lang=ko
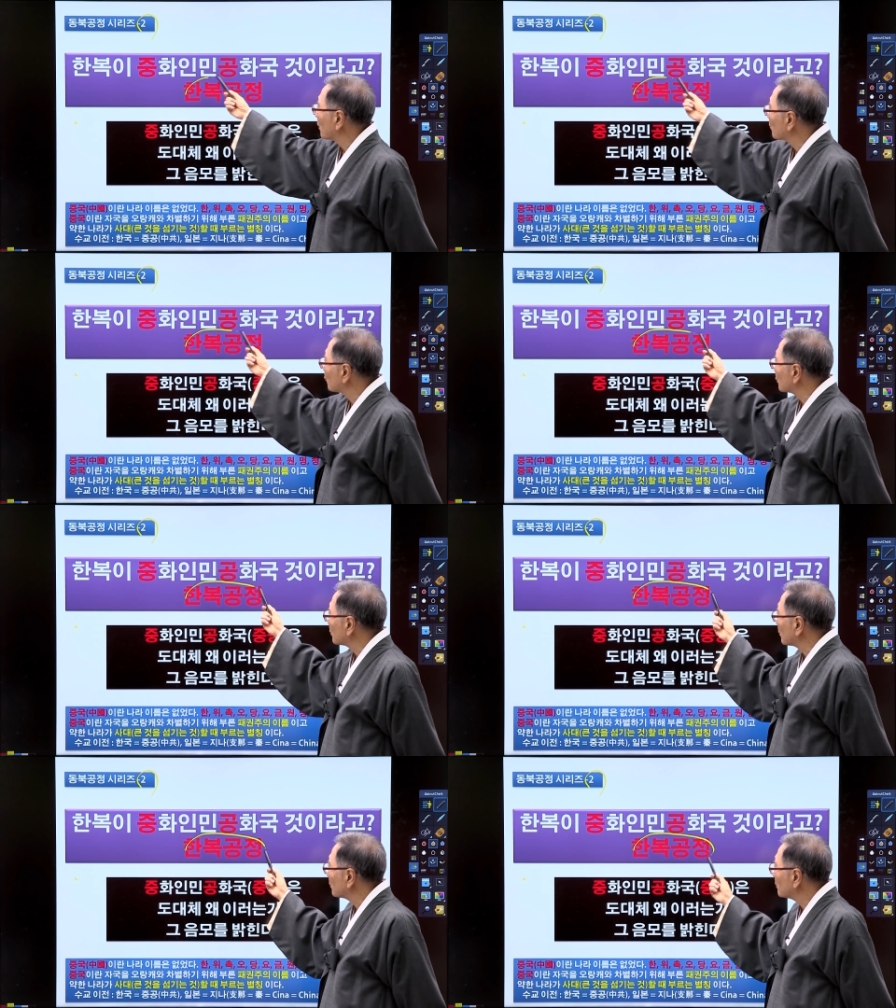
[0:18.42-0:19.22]
말을
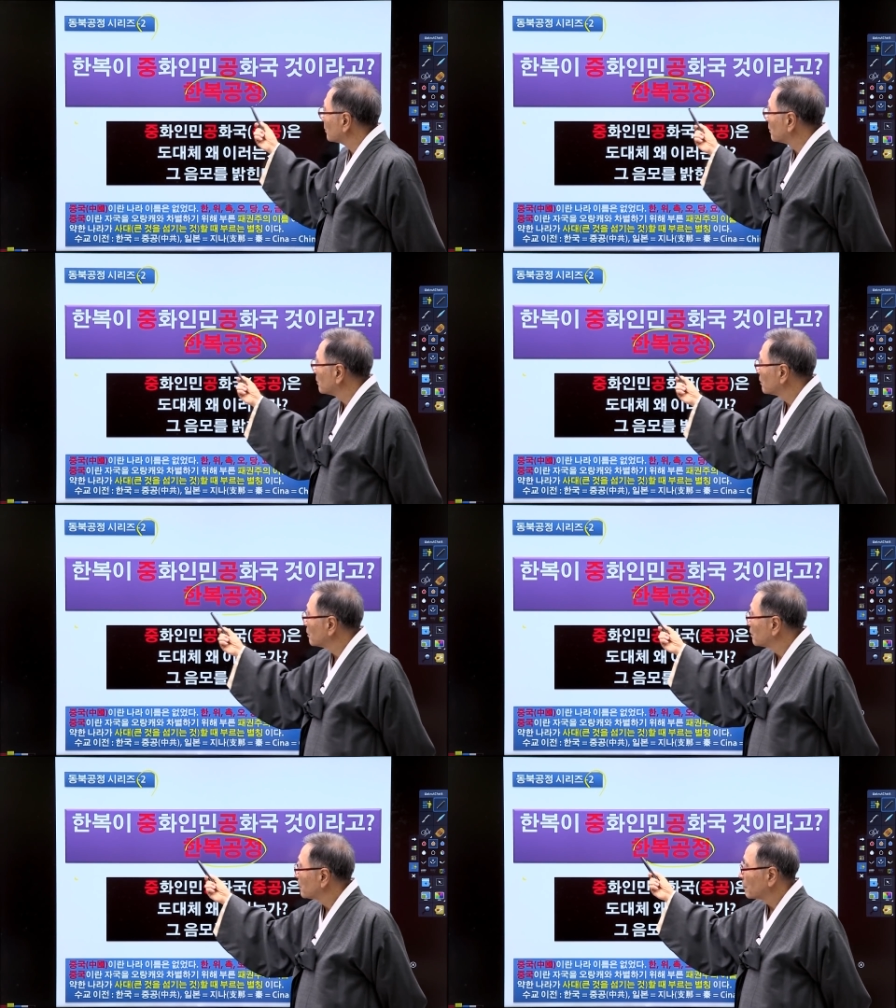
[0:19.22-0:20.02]
붙였어요.
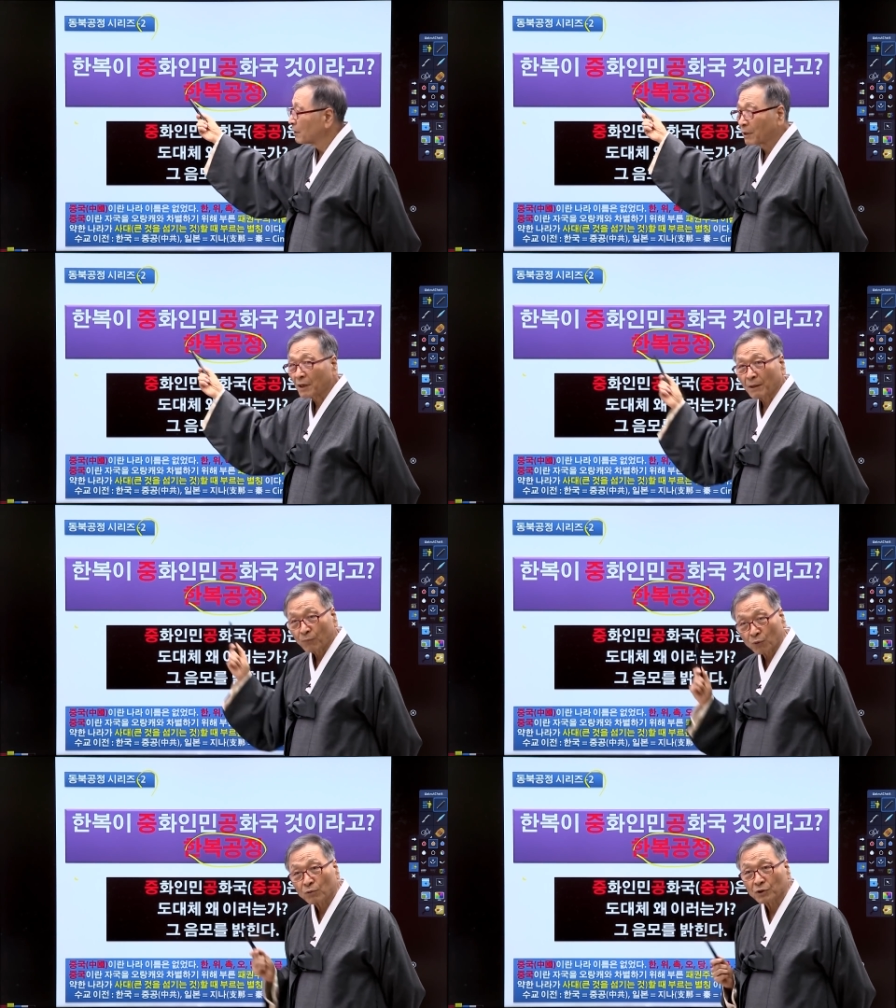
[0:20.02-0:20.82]

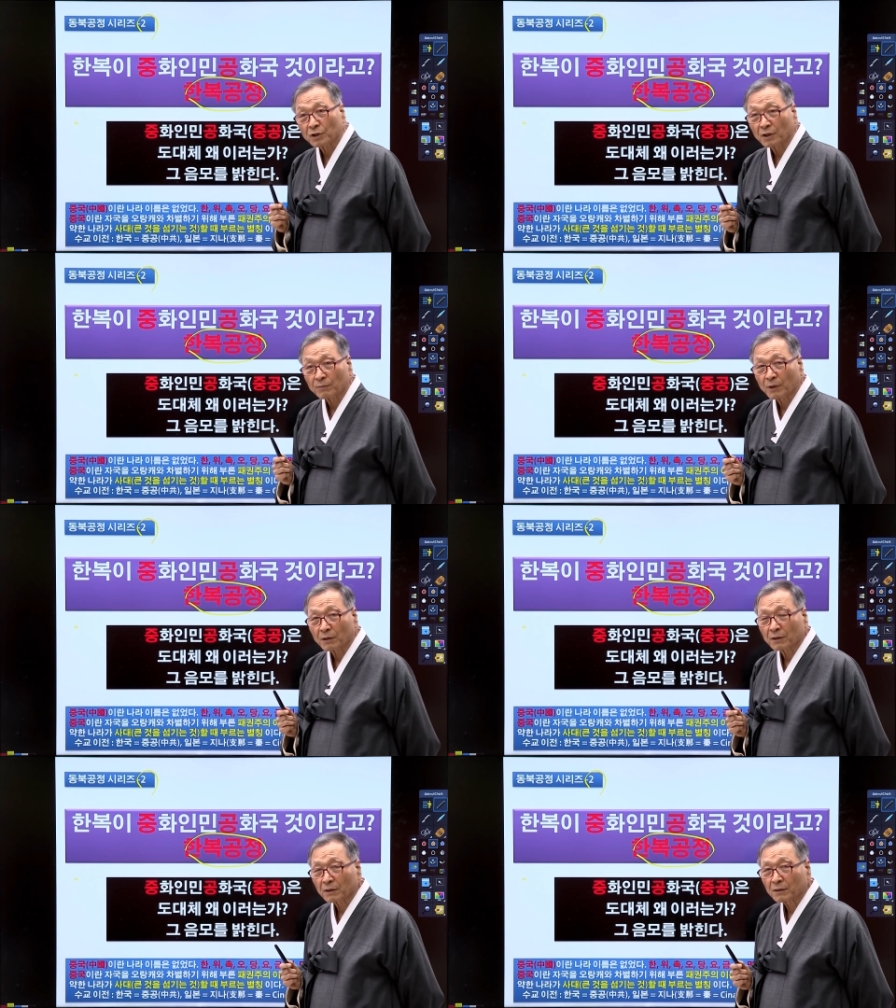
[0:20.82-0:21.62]
한복공정이라는
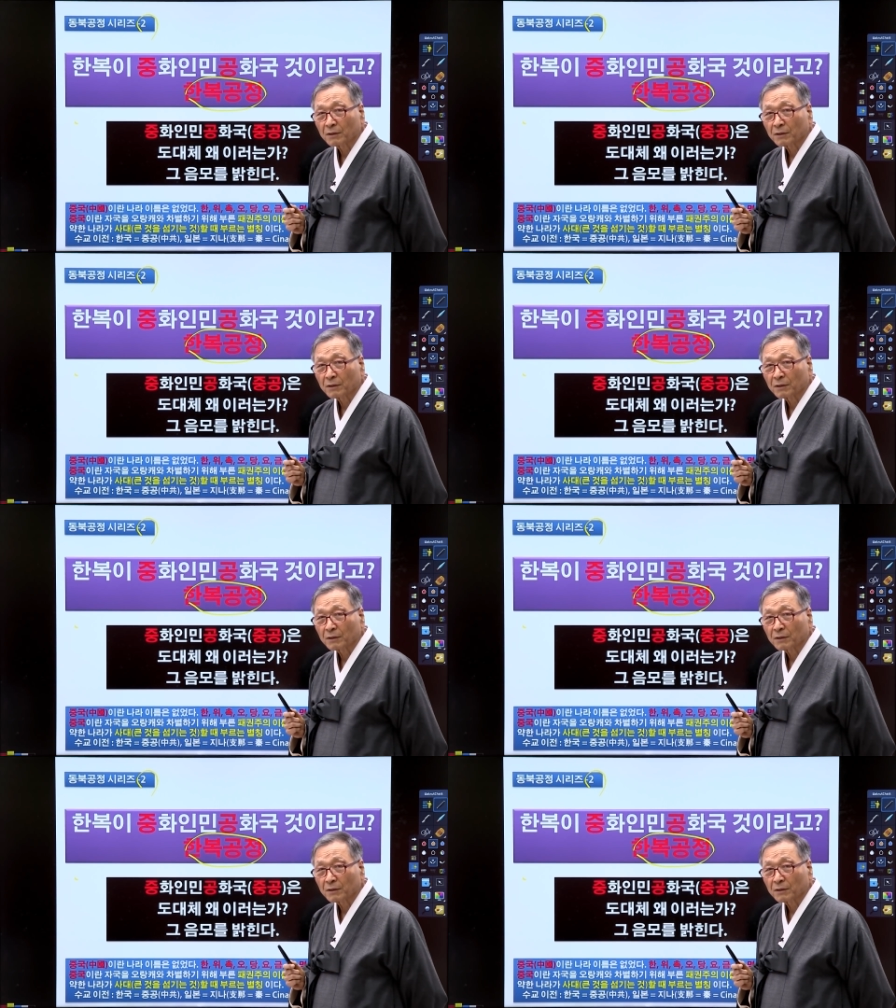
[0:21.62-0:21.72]
말을.